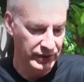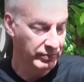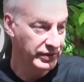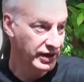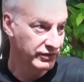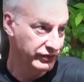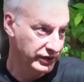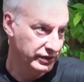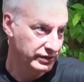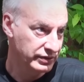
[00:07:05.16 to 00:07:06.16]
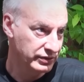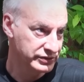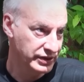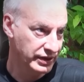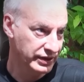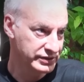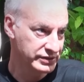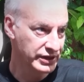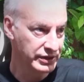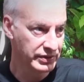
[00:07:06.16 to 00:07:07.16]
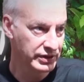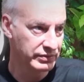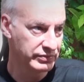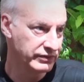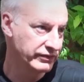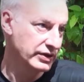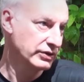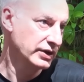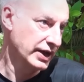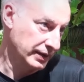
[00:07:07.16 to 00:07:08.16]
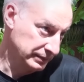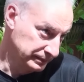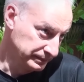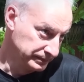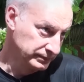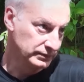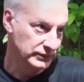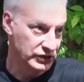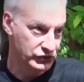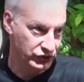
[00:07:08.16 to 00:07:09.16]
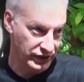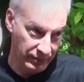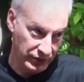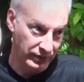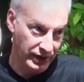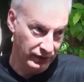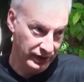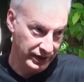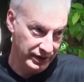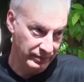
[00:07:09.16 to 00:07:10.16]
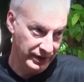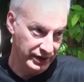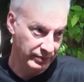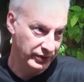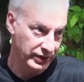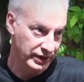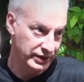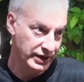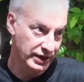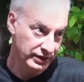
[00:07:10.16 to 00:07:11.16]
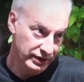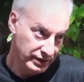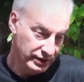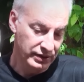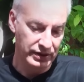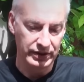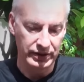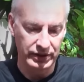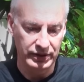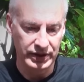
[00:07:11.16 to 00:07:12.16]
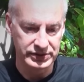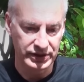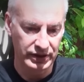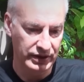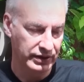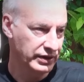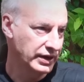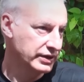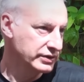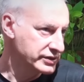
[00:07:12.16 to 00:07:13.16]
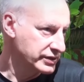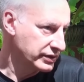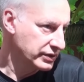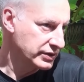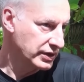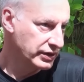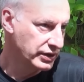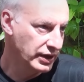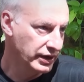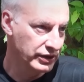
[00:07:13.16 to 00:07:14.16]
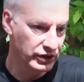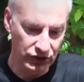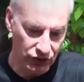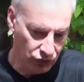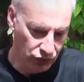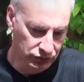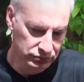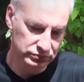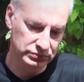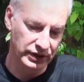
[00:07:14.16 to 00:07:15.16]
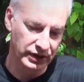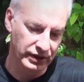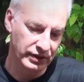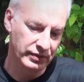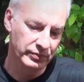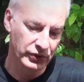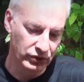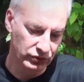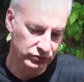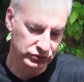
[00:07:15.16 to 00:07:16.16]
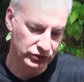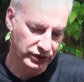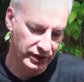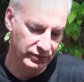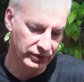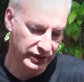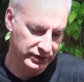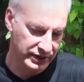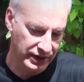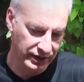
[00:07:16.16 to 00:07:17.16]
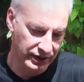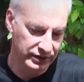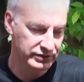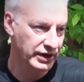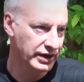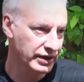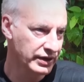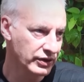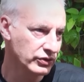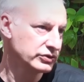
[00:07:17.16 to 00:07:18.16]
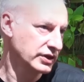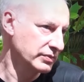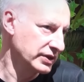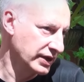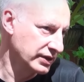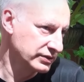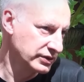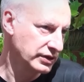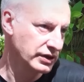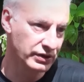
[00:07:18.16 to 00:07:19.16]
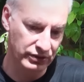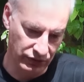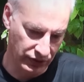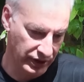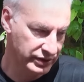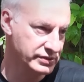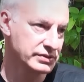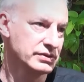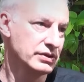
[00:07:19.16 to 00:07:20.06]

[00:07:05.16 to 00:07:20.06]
BPA free, o sea, es libre de bifenol A. Eso está aprobado acá en el país por el INAL eh, así que, que, la gente se quede tranquila que ningún eh, producto, digamos, Stanley trae contaminante en lo que es